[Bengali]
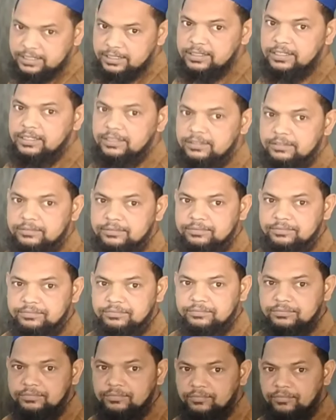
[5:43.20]
আছে
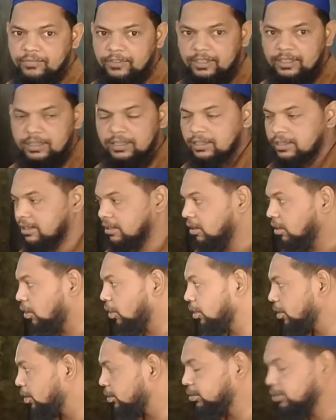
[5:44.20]
আচ্ছা
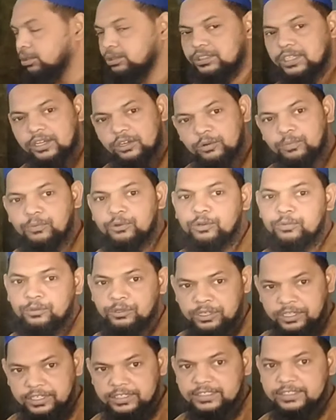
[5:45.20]
অল অটো সানরূপ মনরূপ
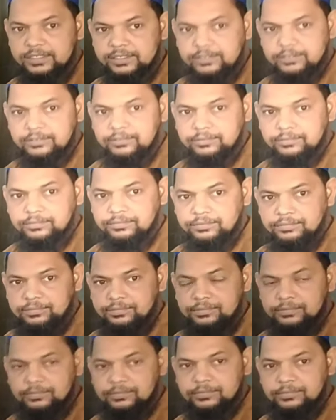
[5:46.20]
দুটোই আছে আচ্ছা
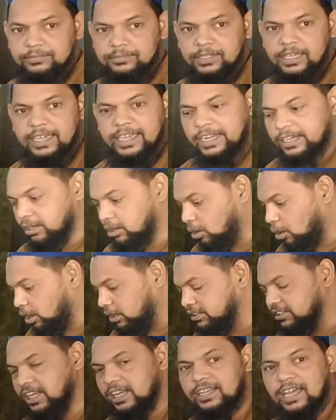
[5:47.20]
এটা
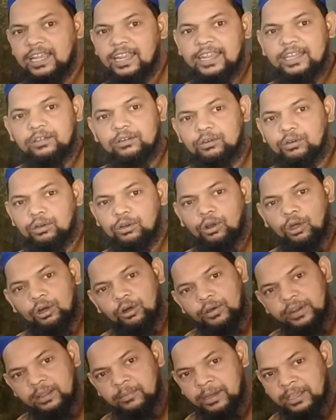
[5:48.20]
অরিজিনাল কালার এখনো কোনো রং
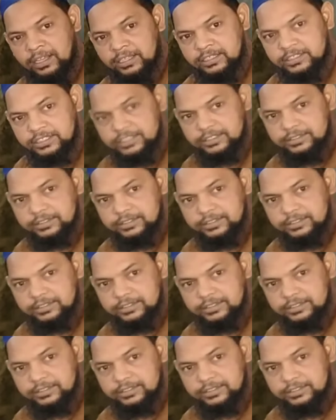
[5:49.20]
হয় না বাংলাদেশ